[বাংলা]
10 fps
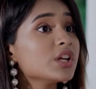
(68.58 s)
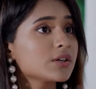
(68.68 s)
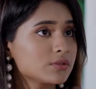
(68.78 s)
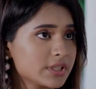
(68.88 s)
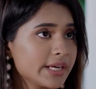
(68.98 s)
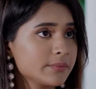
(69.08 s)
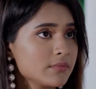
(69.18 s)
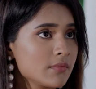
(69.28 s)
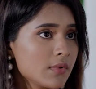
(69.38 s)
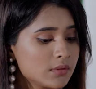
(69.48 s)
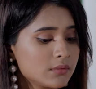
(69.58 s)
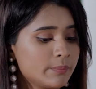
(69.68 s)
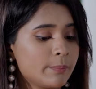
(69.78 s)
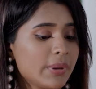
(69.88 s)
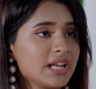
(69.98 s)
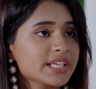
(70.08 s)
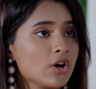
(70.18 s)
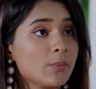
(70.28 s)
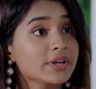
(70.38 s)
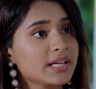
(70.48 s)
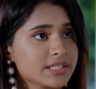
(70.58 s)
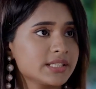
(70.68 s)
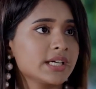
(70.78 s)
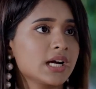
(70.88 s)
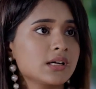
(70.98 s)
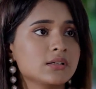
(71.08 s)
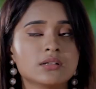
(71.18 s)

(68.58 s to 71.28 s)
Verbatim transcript: মহিলা কোঠায় পালে কেউ আমাকে আটকেই দেখাক